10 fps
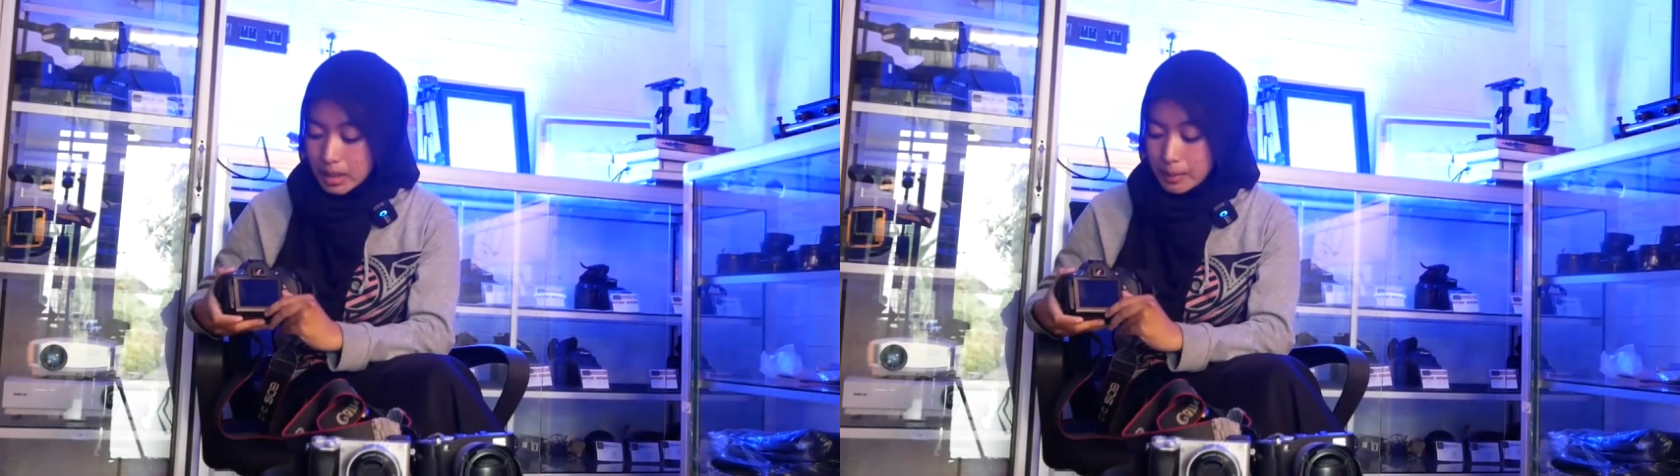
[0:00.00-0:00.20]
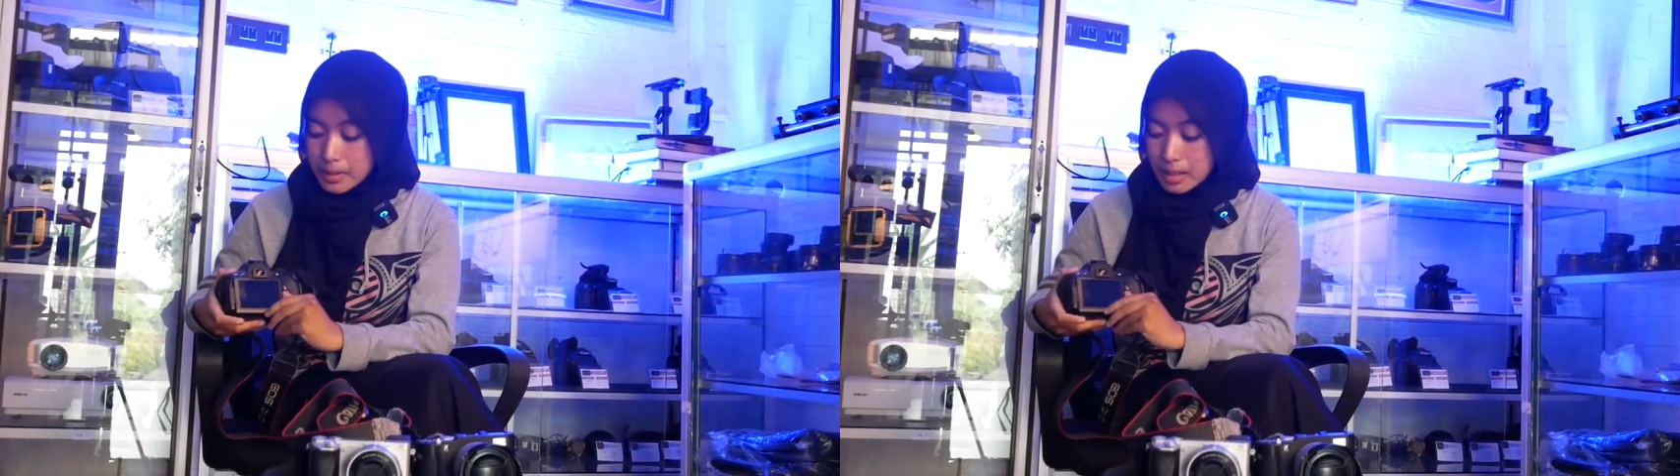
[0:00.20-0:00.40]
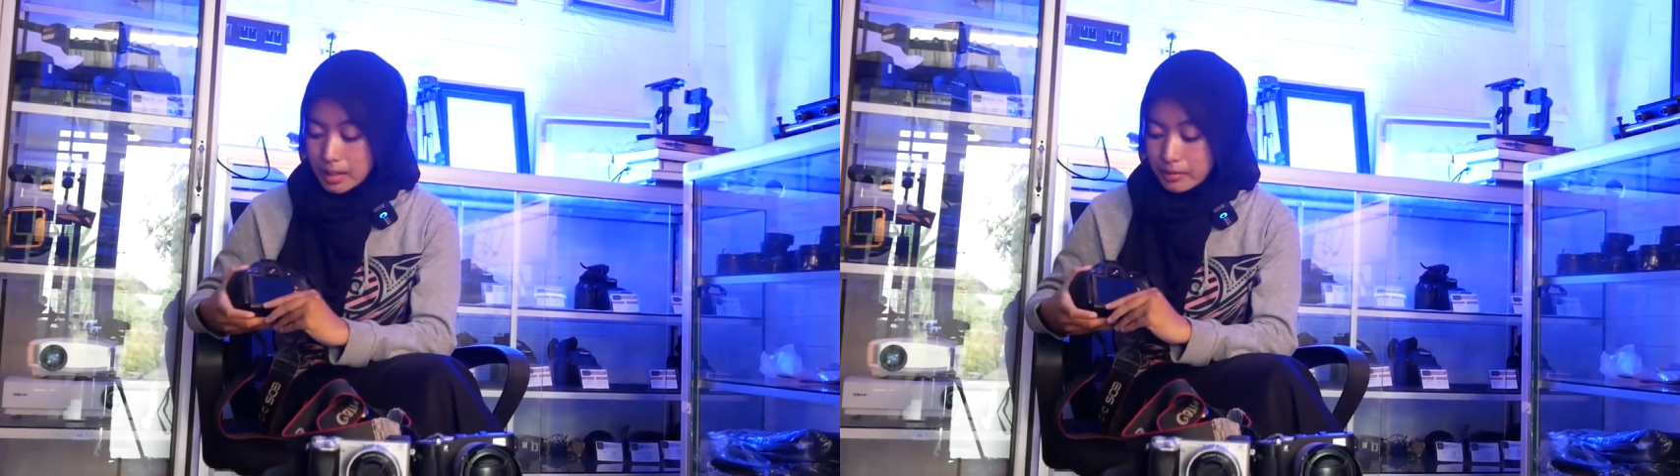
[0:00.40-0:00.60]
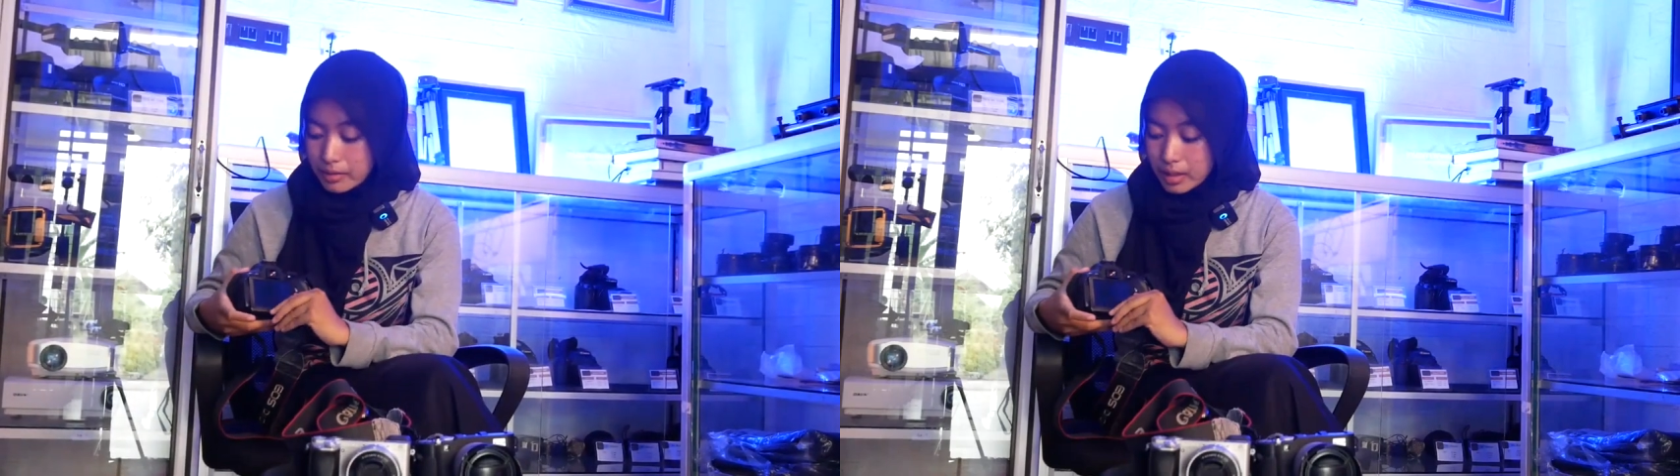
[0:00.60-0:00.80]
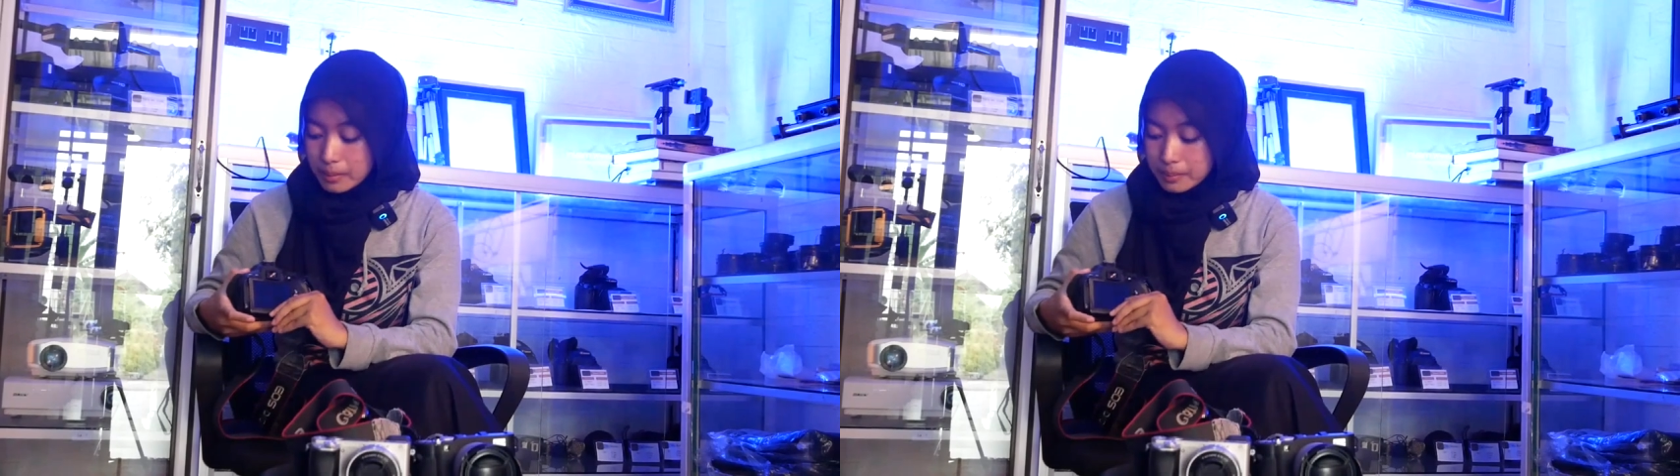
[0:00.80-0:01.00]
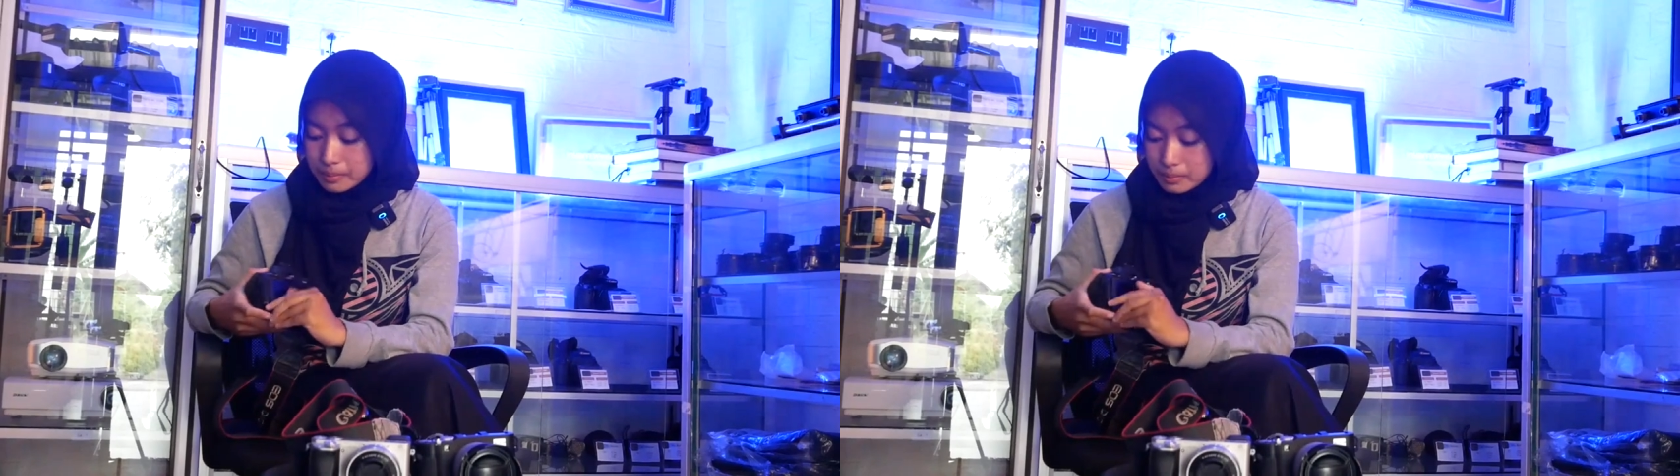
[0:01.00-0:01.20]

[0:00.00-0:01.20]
Dia bisa di flip